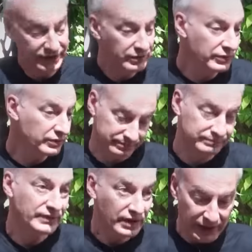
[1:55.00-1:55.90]
termo.
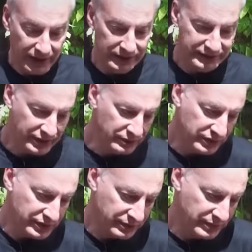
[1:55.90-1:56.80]
El
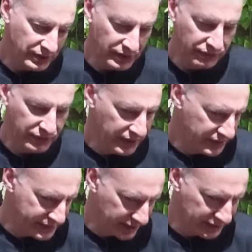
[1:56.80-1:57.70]
termo que viene de afuera es
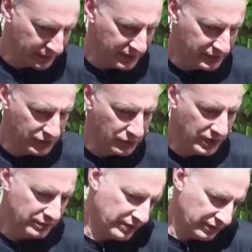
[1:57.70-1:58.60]
exactamente
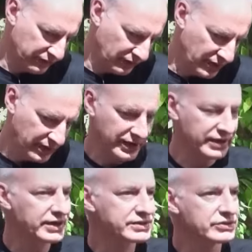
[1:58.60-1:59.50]
igual, me refiero a la
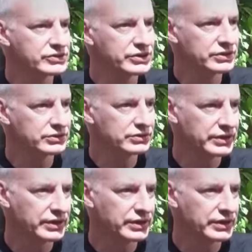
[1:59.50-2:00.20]
carcasa, ¿no es cierto?